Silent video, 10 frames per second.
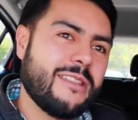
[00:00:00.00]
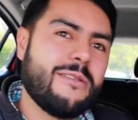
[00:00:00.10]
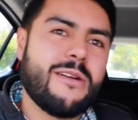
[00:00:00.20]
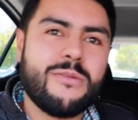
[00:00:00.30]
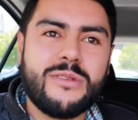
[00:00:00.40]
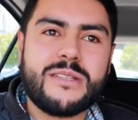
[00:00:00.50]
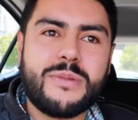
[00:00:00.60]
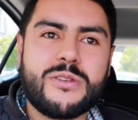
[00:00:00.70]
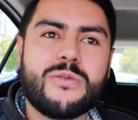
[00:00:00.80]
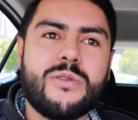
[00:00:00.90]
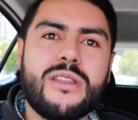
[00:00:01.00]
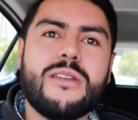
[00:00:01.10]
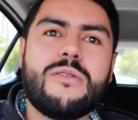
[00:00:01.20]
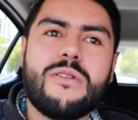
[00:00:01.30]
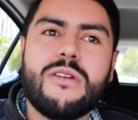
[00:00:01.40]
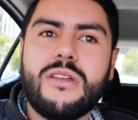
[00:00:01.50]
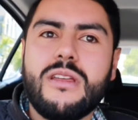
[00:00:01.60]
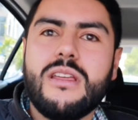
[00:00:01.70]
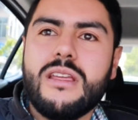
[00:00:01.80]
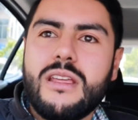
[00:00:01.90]
a trabajar en un despacho jurídico
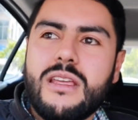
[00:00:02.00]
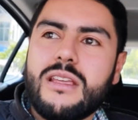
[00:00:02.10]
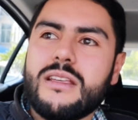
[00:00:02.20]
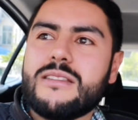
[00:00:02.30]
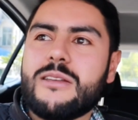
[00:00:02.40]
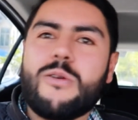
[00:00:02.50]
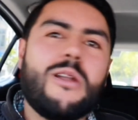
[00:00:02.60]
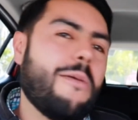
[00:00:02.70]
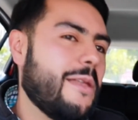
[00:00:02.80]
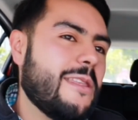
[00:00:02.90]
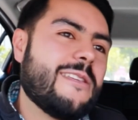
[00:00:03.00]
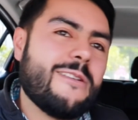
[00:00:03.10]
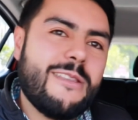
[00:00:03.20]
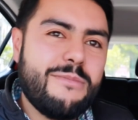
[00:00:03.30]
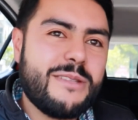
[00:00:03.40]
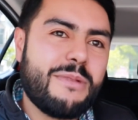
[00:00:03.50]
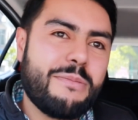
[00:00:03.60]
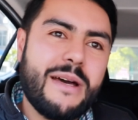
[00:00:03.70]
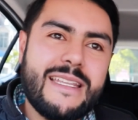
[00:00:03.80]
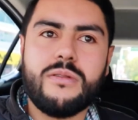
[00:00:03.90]
este, con la bendición de mis
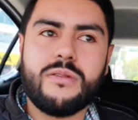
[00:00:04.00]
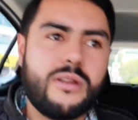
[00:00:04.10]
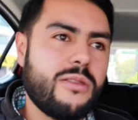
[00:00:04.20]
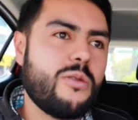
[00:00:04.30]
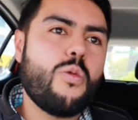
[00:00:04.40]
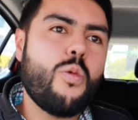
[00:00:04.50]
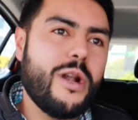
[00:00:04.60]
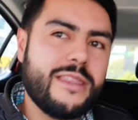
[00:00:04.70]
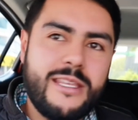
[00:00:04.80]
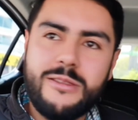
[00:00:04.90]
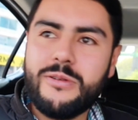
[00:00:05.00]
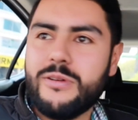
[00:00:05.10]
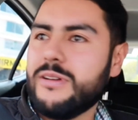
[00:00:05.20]
papás, pues, renté un cuartito,